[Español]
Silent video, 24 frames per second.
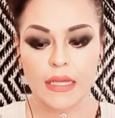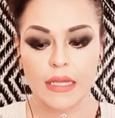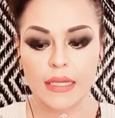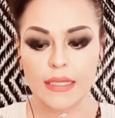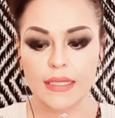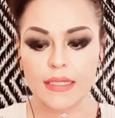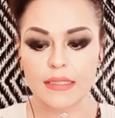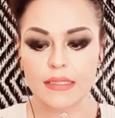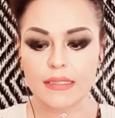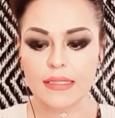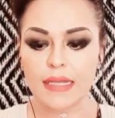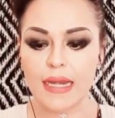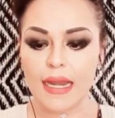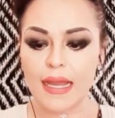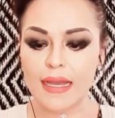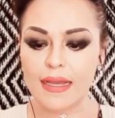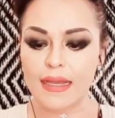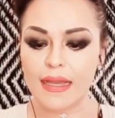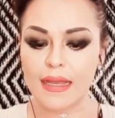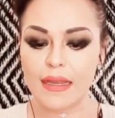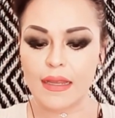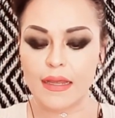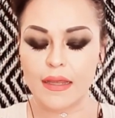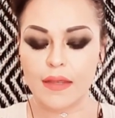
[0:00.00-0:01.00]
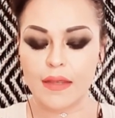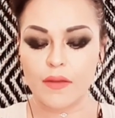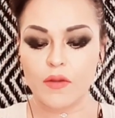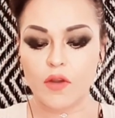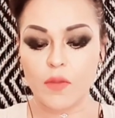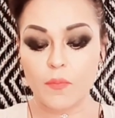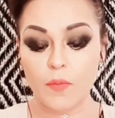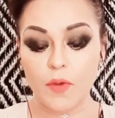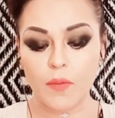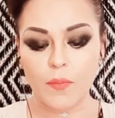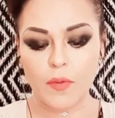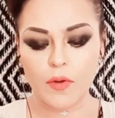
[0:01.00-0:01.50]
Y este es el, eh,
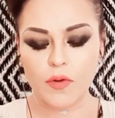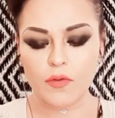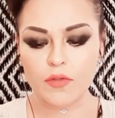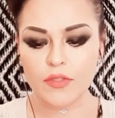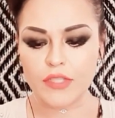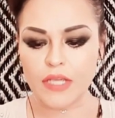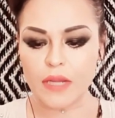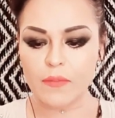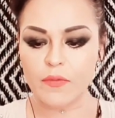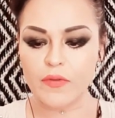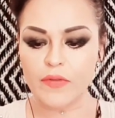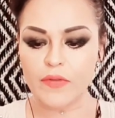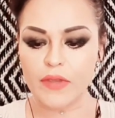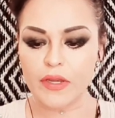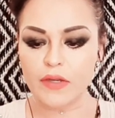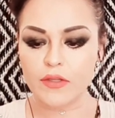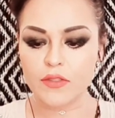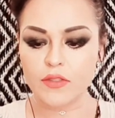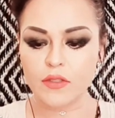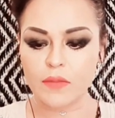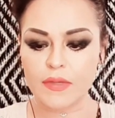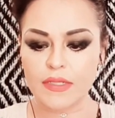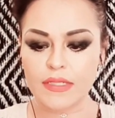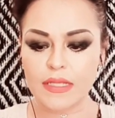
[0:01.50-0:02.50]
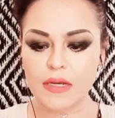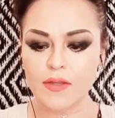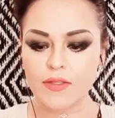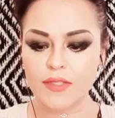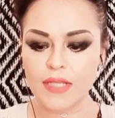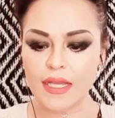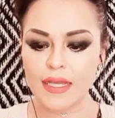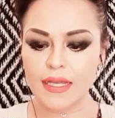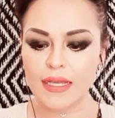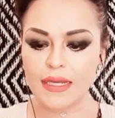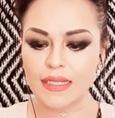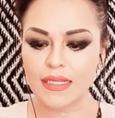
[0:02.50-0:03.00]
no puedo pronunciar muy bien los nombres de los
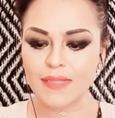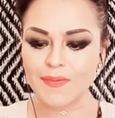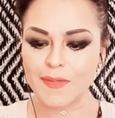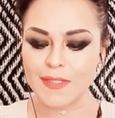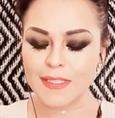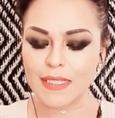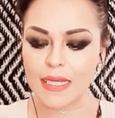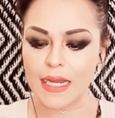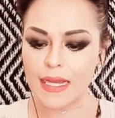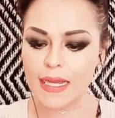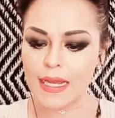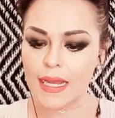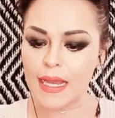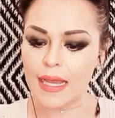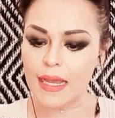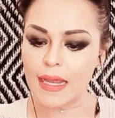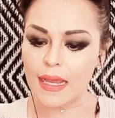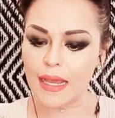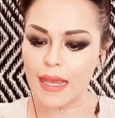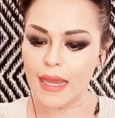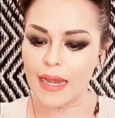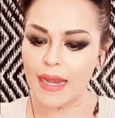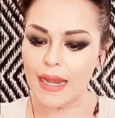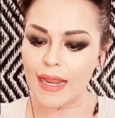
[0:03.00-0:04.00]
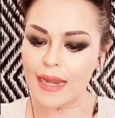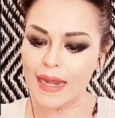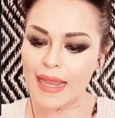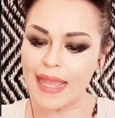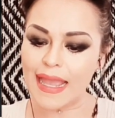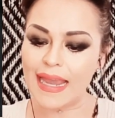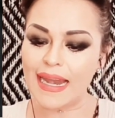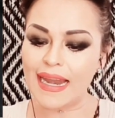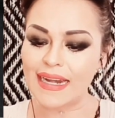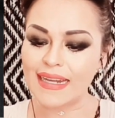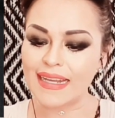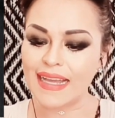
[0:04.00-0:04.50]
ángeles, pero es el,
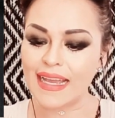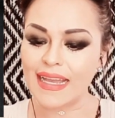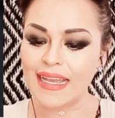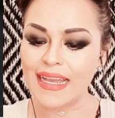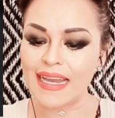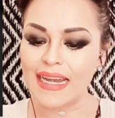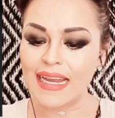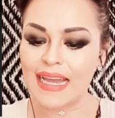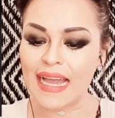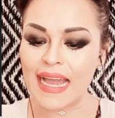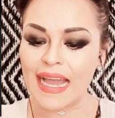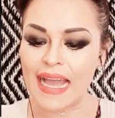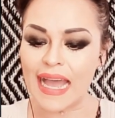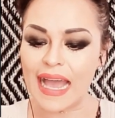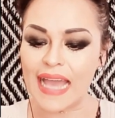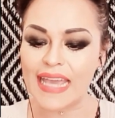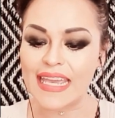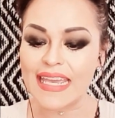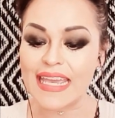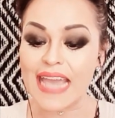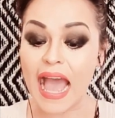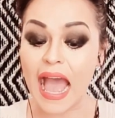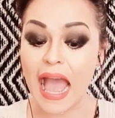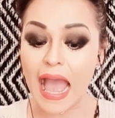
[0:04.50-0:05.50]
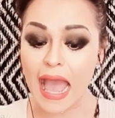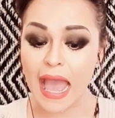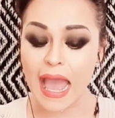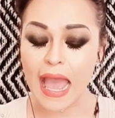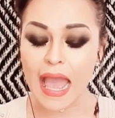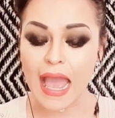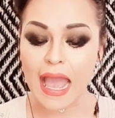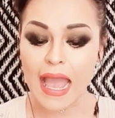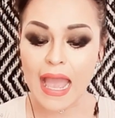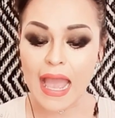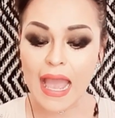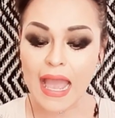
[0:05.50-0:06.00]
arcángel Jaya,
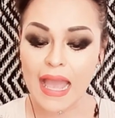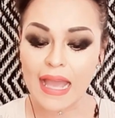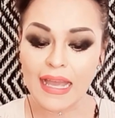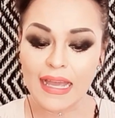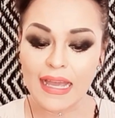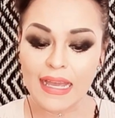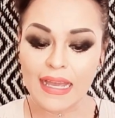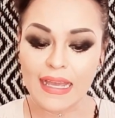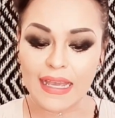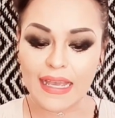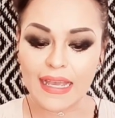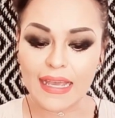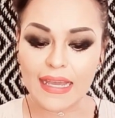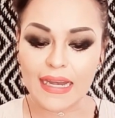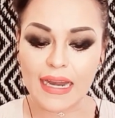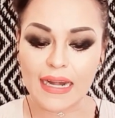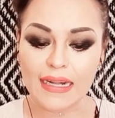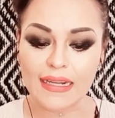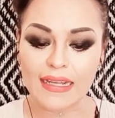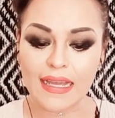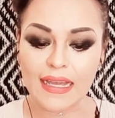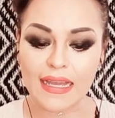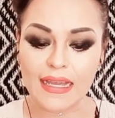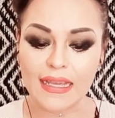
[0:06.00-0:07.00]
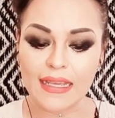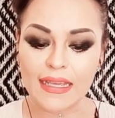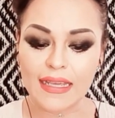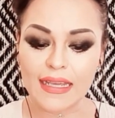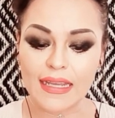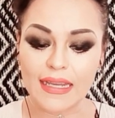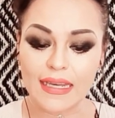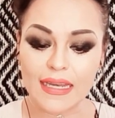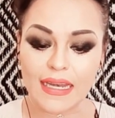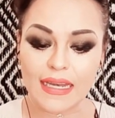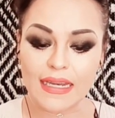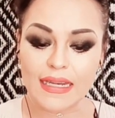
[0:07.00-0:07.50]
el
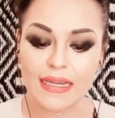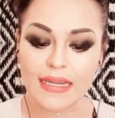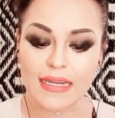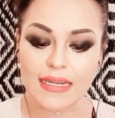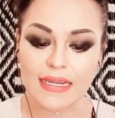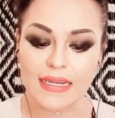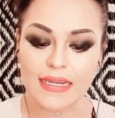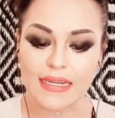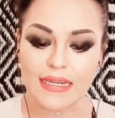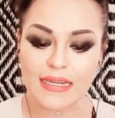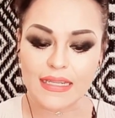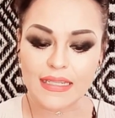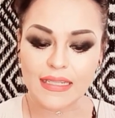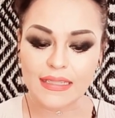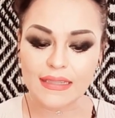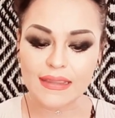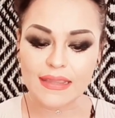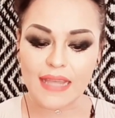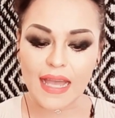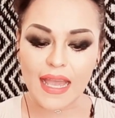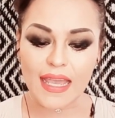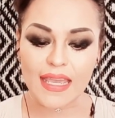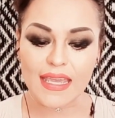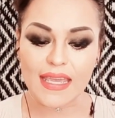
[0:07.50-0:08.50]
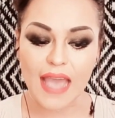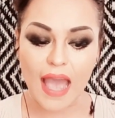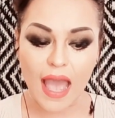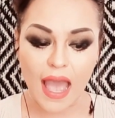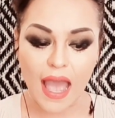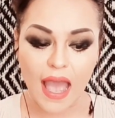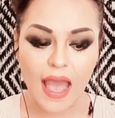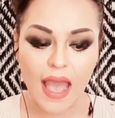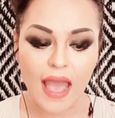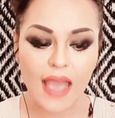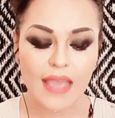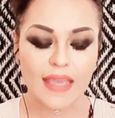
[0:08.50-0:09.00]
arcángel
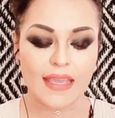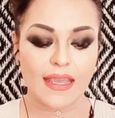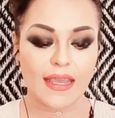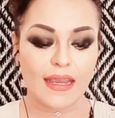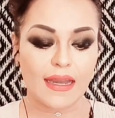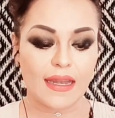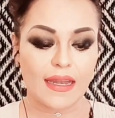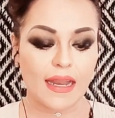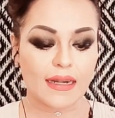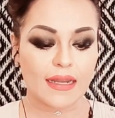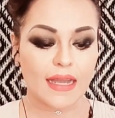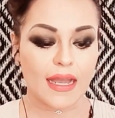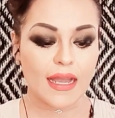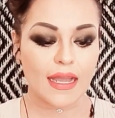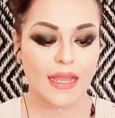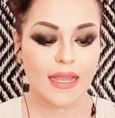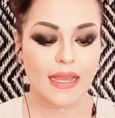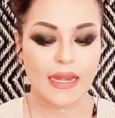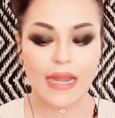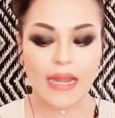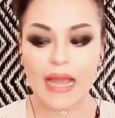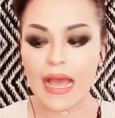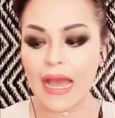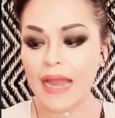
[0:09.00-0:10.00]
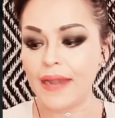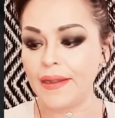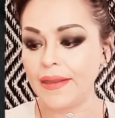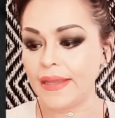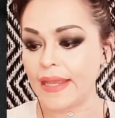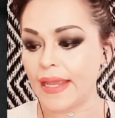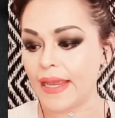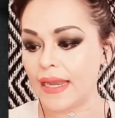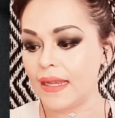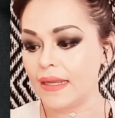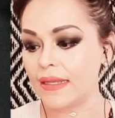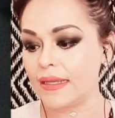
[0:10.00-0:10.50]
Nitaya, y el arcángel
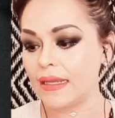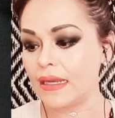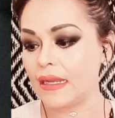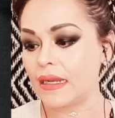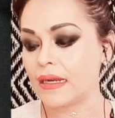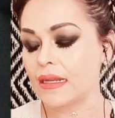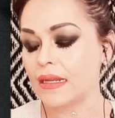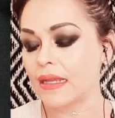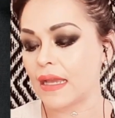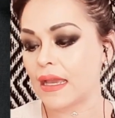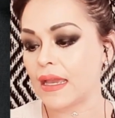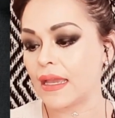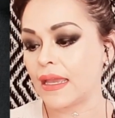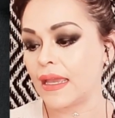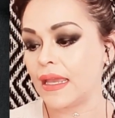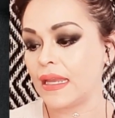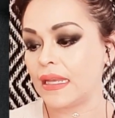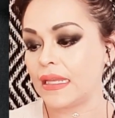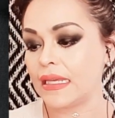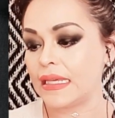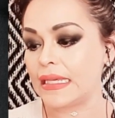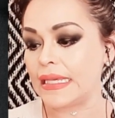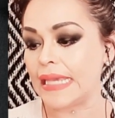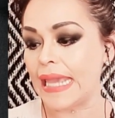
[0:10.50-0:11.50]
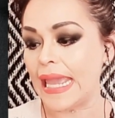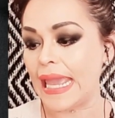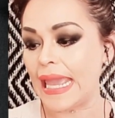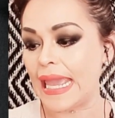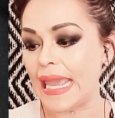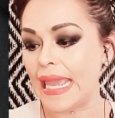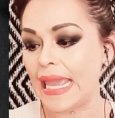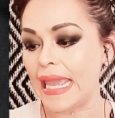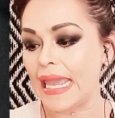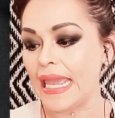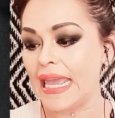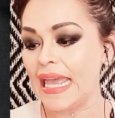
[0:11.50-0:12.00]
Ariel, y el arcángel
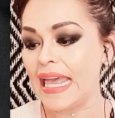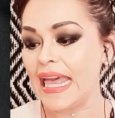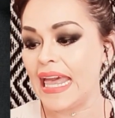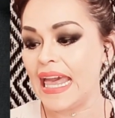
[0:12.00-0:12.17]
Ie